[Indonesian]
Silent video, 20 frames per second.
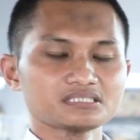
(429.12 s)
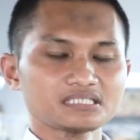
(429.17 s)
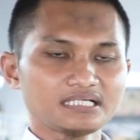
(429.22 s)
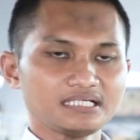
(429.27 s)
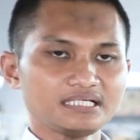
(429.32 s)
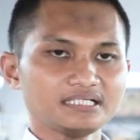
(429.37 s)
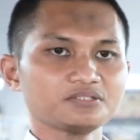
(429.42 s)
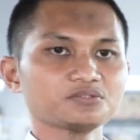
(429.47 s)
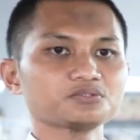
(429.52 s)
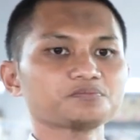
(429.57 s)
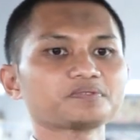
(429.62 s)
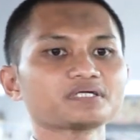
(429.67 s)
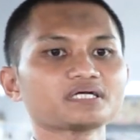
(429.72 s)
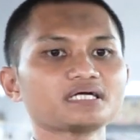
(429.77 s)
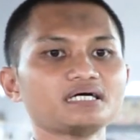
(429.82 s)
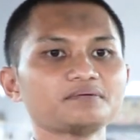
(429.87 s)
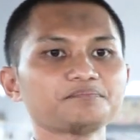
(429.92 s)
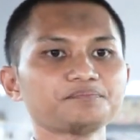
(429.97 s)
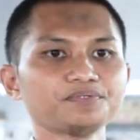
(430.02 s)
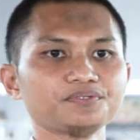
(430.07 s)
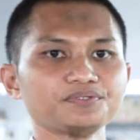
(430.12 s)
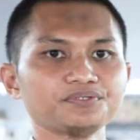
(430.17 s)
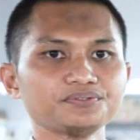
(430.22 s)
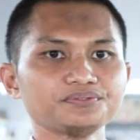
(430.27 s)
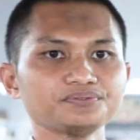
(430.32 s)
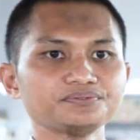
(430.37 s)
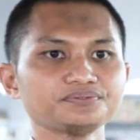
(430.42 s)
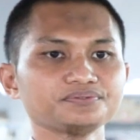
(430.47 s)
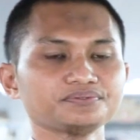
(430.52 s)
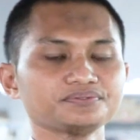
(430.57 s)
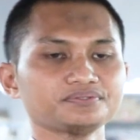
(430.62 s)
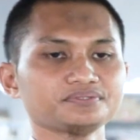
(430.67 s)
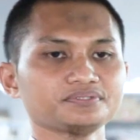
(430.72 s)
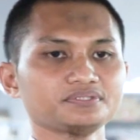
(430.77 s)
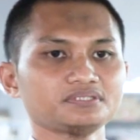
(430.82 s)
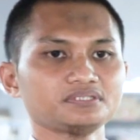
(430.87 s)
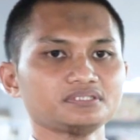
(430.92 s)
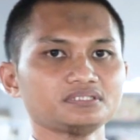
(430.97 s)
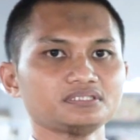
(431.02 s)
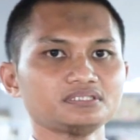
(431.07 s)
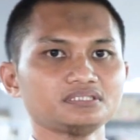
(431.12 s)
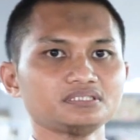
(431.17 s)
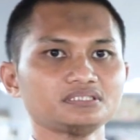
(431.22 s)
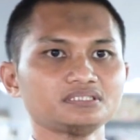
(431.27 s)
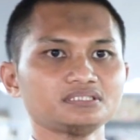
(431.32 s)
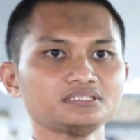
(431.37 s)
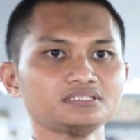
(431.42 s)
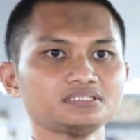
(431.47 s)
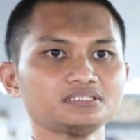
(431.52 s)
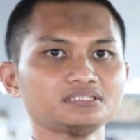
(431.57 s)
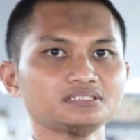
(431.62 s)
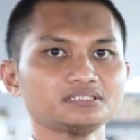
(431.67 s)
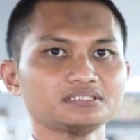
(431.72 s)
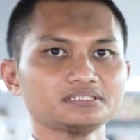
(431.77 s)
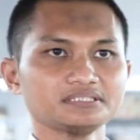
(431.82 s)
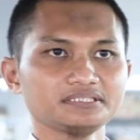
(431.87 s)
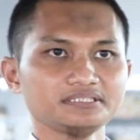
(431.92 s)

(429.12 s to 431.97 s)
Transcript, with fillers: saya ikut bergabung eh,